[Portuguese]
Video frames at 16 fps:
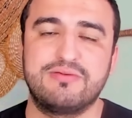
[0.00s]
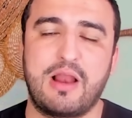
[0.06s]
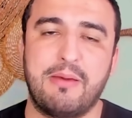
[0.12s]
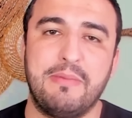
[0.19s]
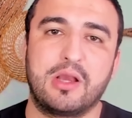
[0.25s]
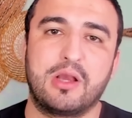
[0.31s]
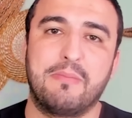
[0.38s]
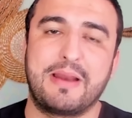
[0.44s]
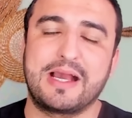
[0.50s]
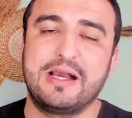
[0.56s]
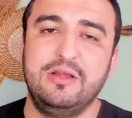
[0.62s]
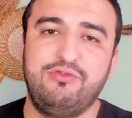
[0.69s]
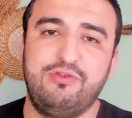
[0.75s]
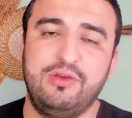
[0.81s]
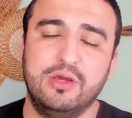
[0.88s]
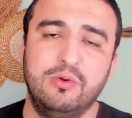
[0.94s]
Flamengo e
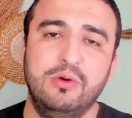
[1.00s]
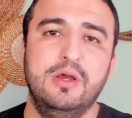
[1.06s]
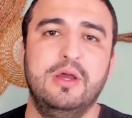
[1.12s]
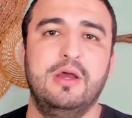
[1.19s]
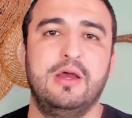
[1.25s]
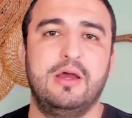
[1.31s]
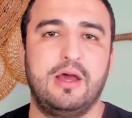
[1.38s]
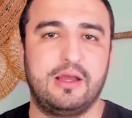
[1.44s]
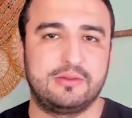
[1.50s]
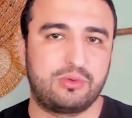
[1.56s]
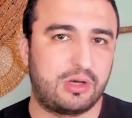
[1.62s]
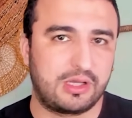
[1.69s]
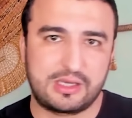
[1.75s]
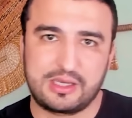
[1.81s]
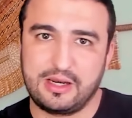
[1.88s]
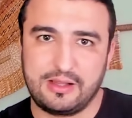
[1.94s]
Bragantino,
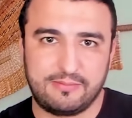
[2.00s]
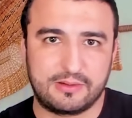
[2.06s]
toda aquela,